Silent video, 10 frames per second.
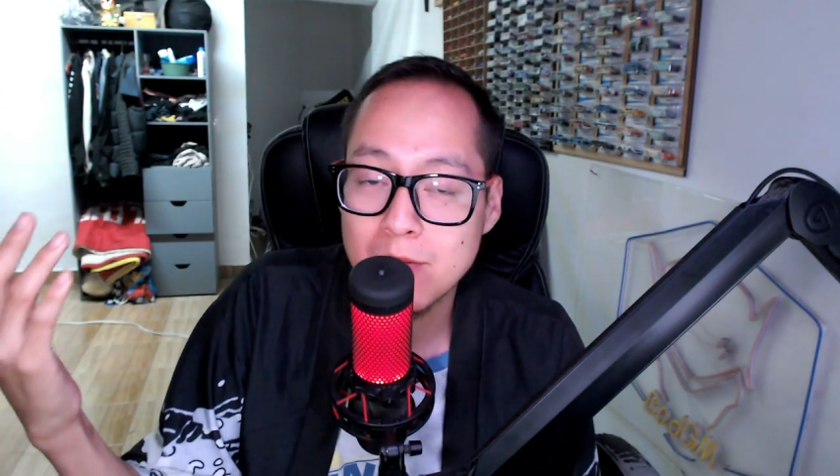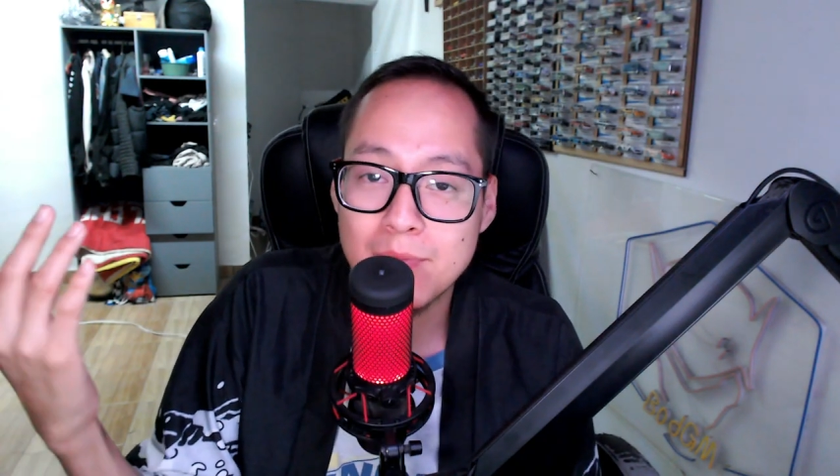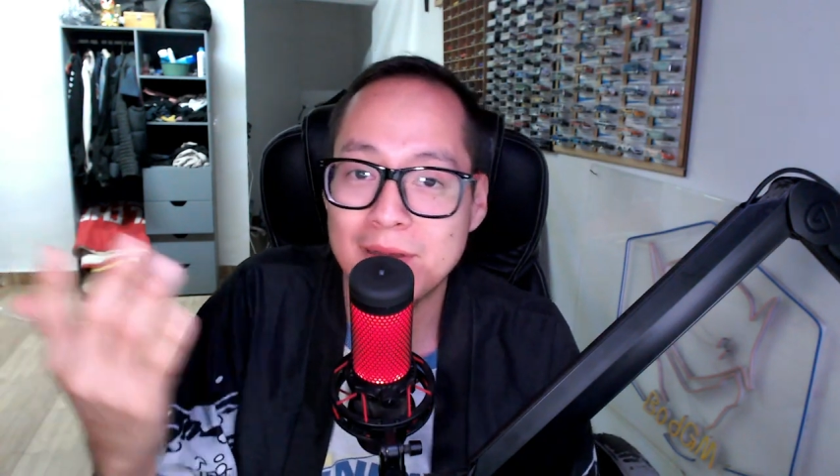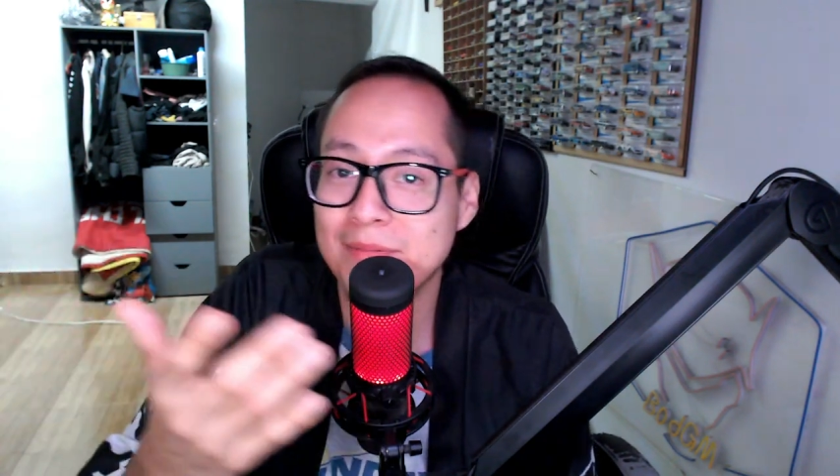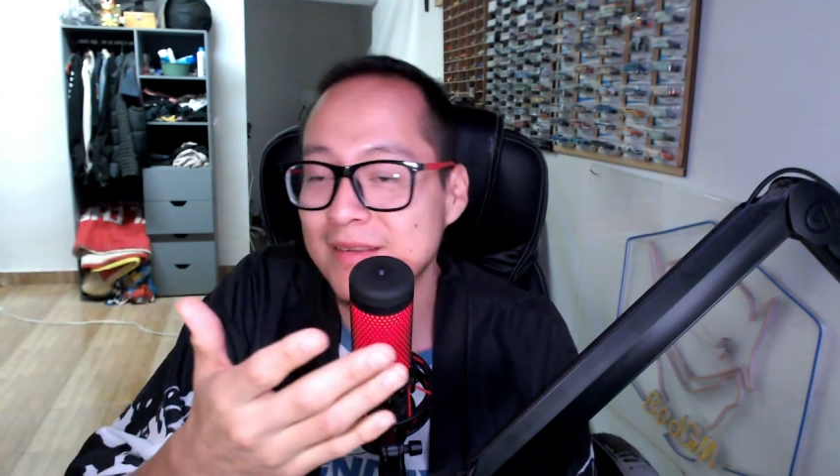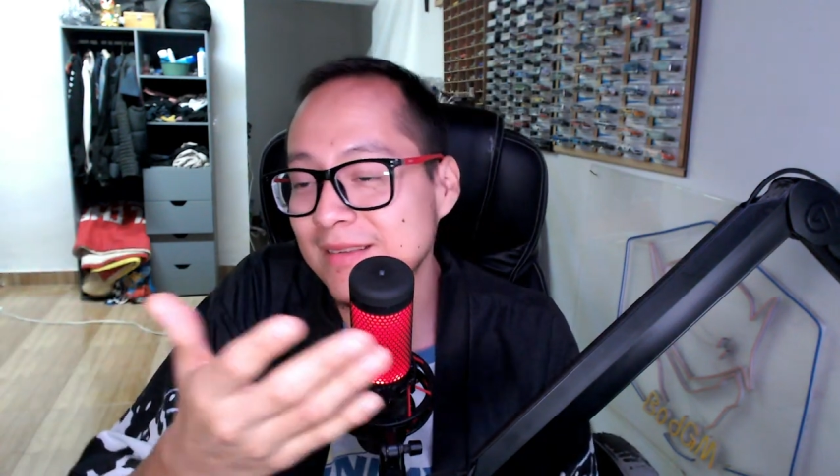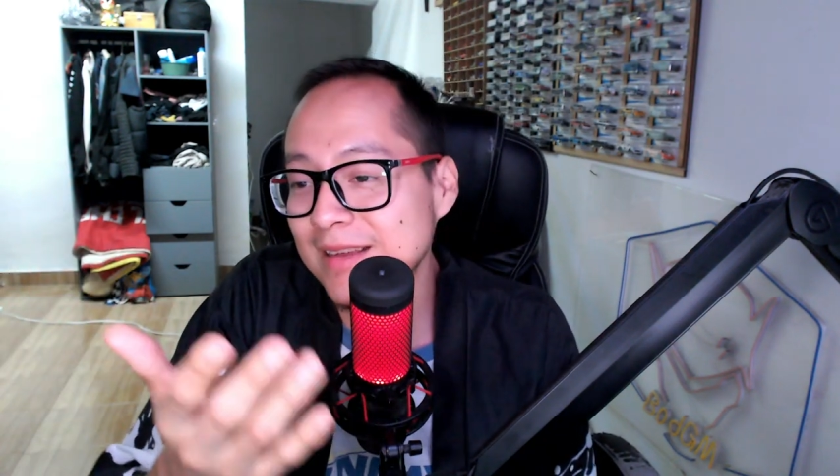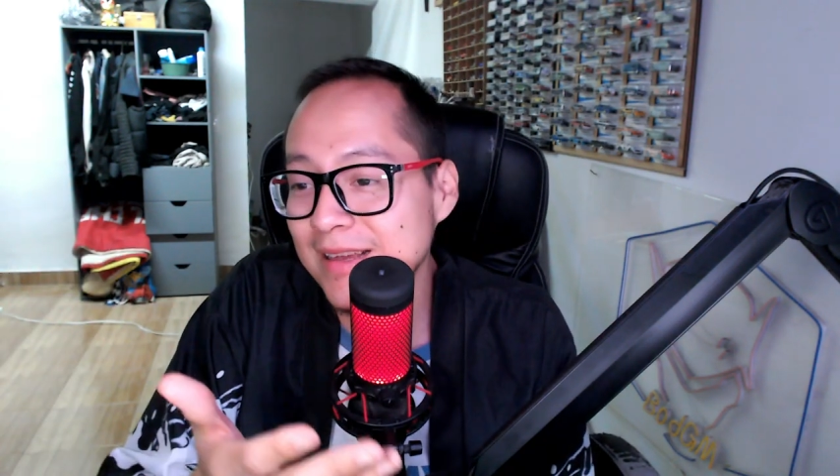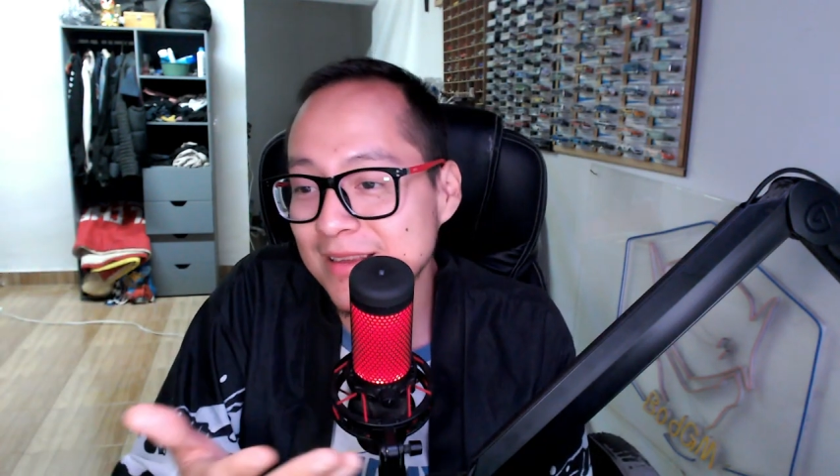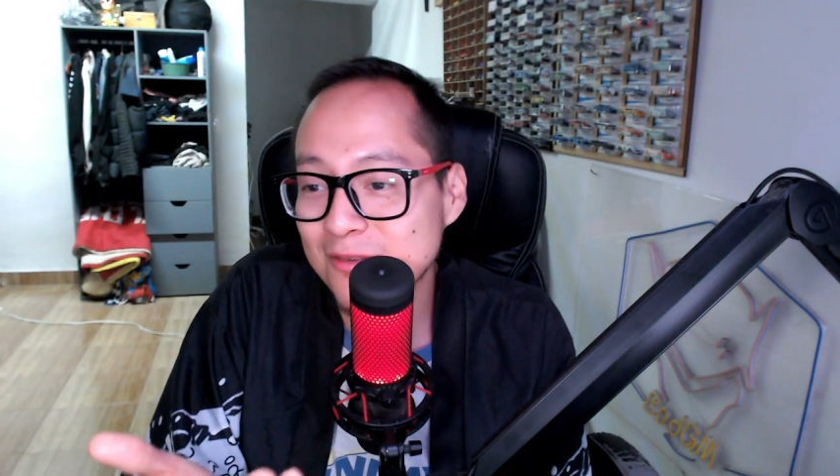Pero hay veces
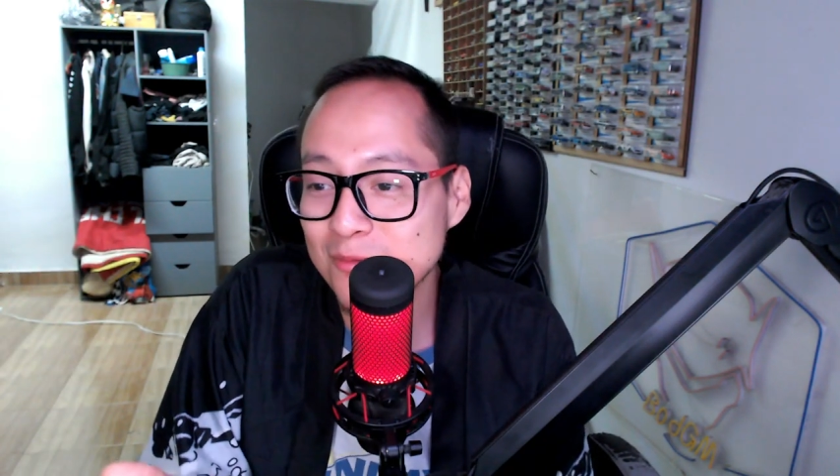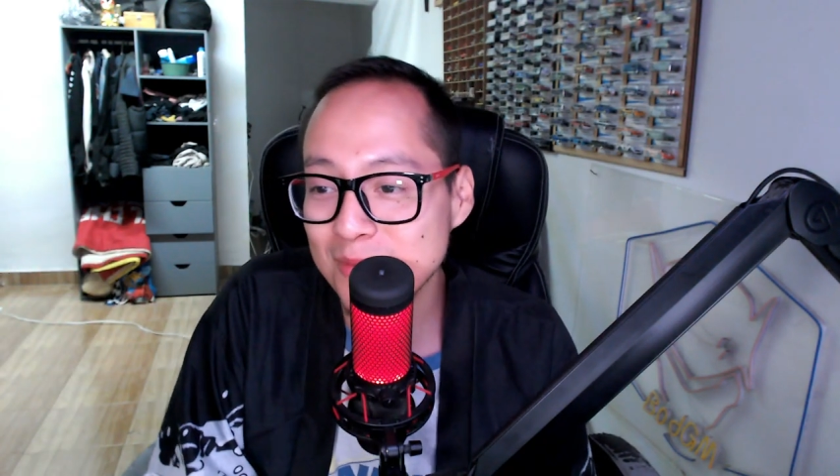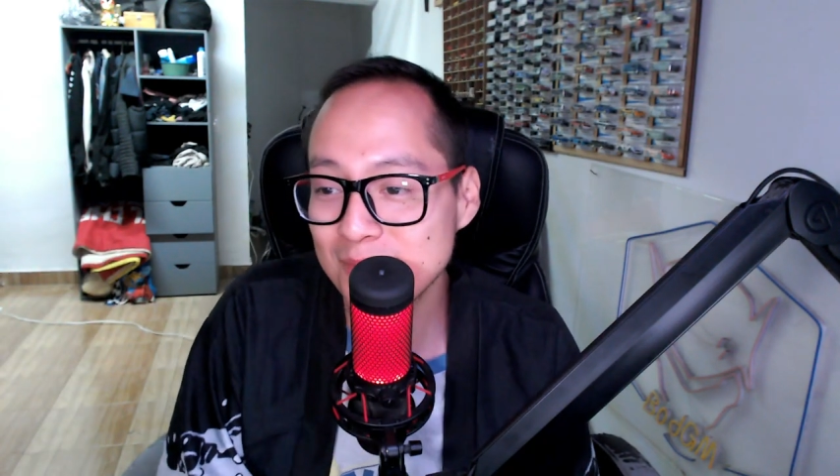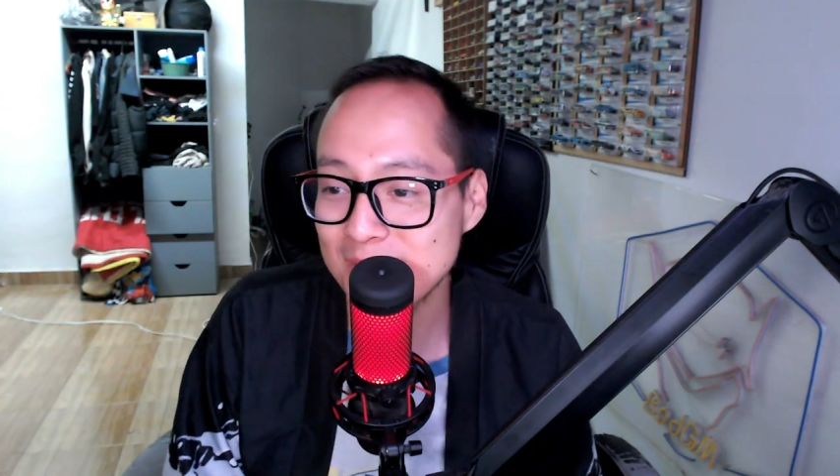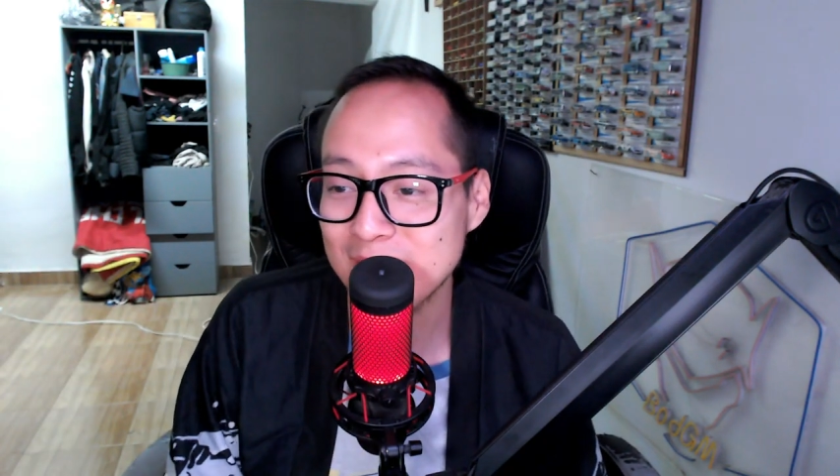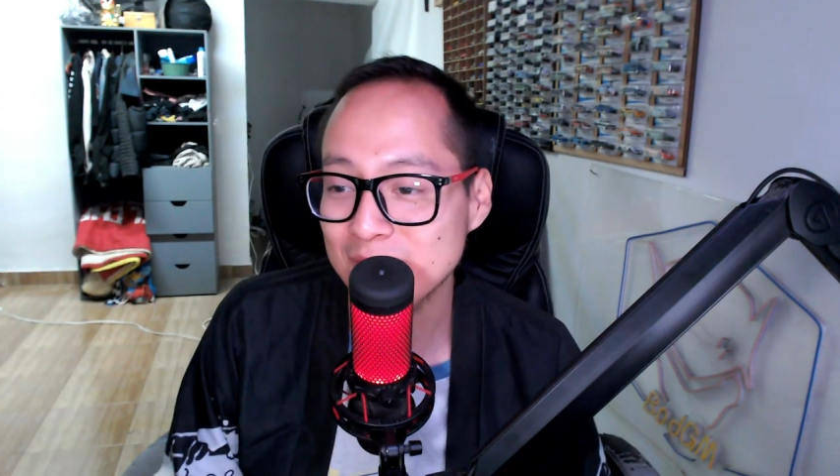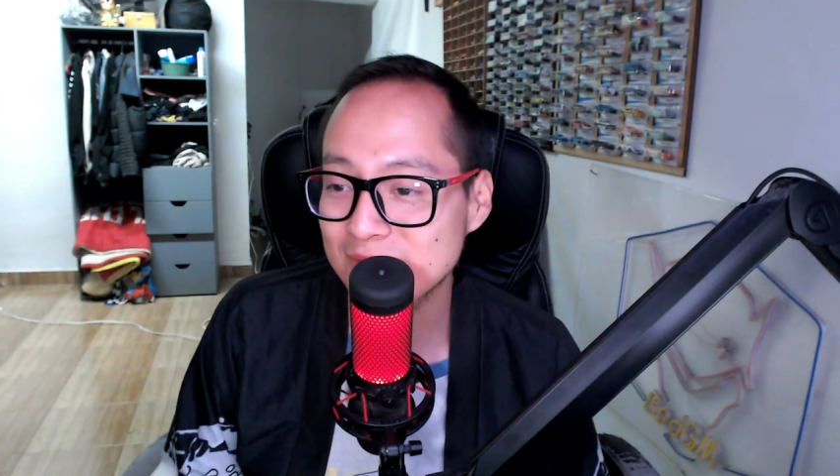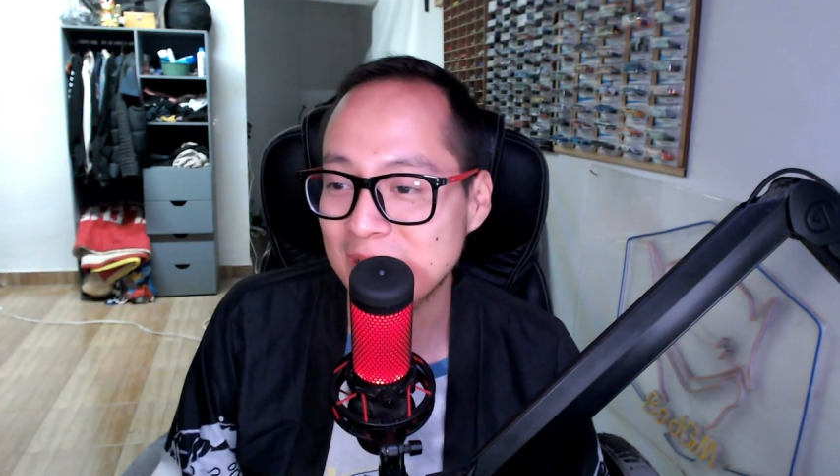en que suben videos